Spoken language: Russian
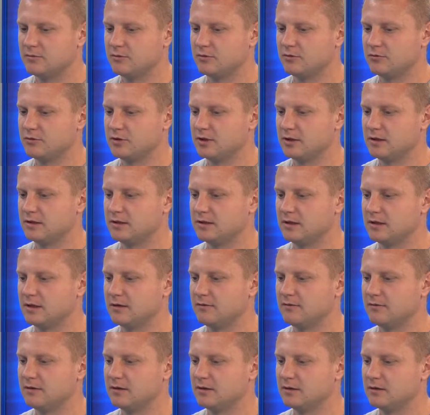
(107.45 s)
Получается, я
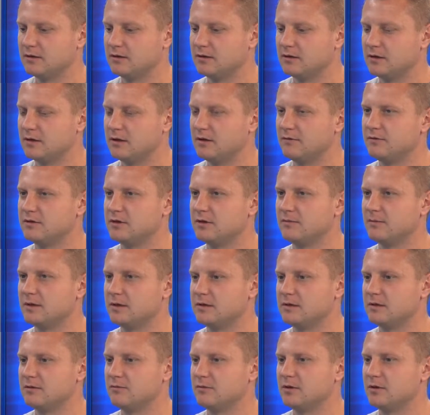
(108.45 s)
выиграл в 2017